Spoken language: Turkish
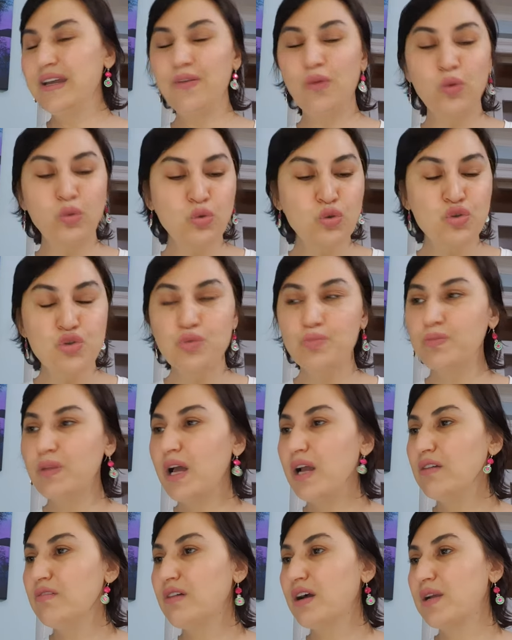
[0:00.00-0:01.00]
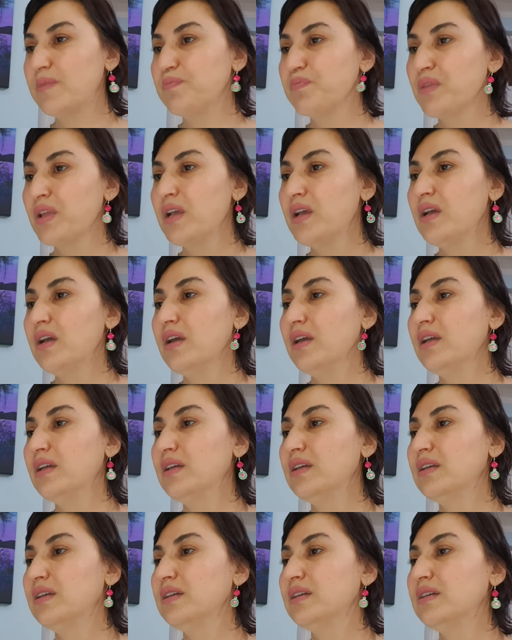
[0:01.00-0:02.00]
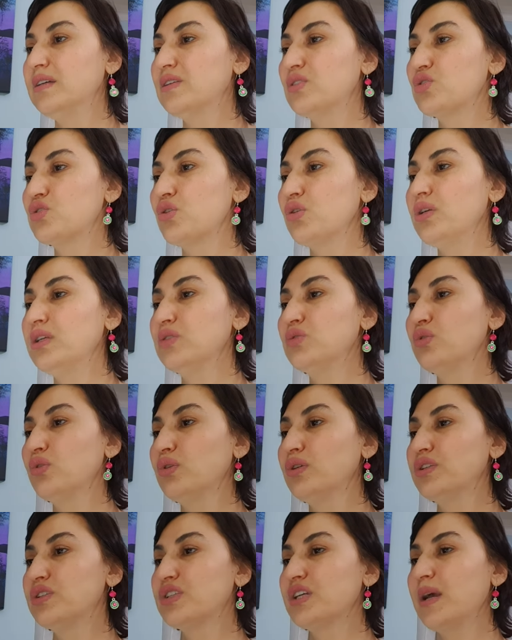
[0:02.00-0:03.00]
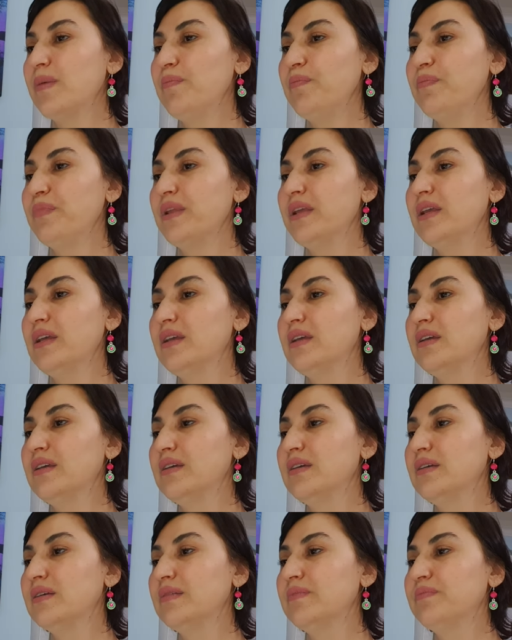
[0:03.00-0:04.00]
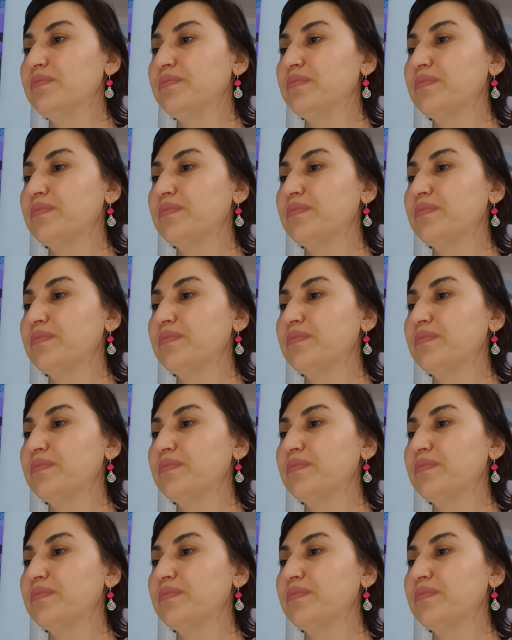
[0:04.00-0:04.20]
oluşumlar var e, şöyle söyleyeceğim e,